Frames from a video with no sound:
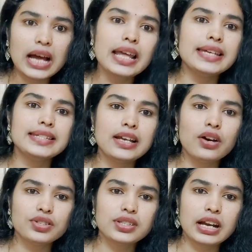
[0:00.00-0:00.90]
చాలా ఈజీగా
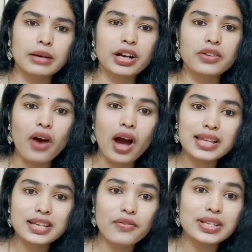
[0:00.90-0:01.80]
వస్తారనమాట
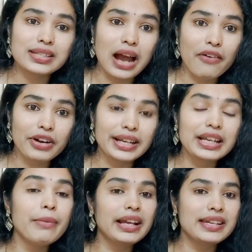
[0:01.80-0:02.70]
వాచ్ అవర్స్
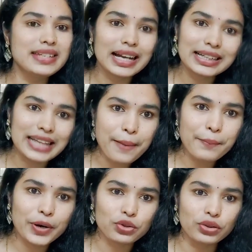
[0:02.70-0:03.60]
రావడానికి మనకి చాలా టైం
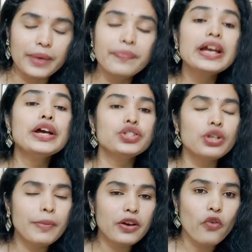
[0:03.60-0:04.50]
పడుతుంది సో
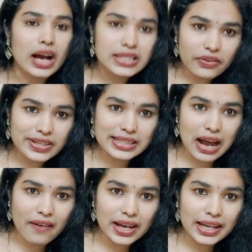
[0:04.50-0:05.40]
మీకు వాచ్ అవర్స్
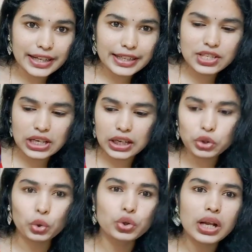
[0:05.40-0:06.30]
రావాలి అంటే చాలా
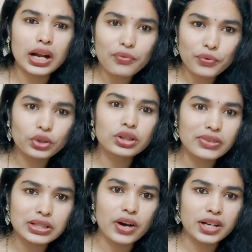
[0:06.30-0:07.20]
తొందరగా ఫోర్
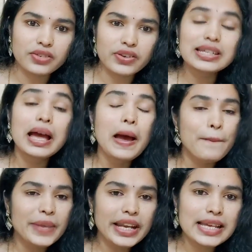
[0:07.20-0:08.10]
థౌజండ్ వాచ్ అవర్స్
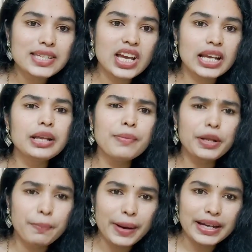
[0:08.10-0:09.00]
మీరు ఏం చేయాలంటే
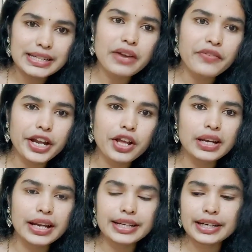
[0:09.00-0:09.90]
మీరు పెట్టే
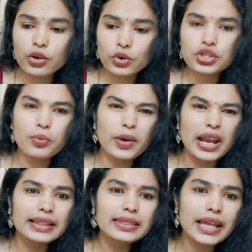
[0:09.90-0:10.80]
వీడియోలు ఏంటంటే కొంచెం
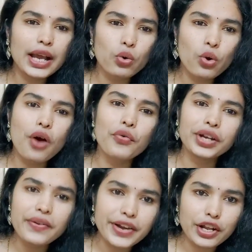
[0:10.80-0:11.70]
లెంత్ ఎక్కువగా
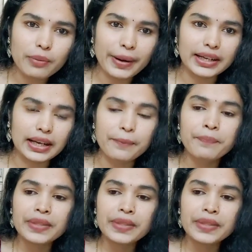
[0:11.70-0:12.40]
ఉండే వీడియోలు పెట్టాలి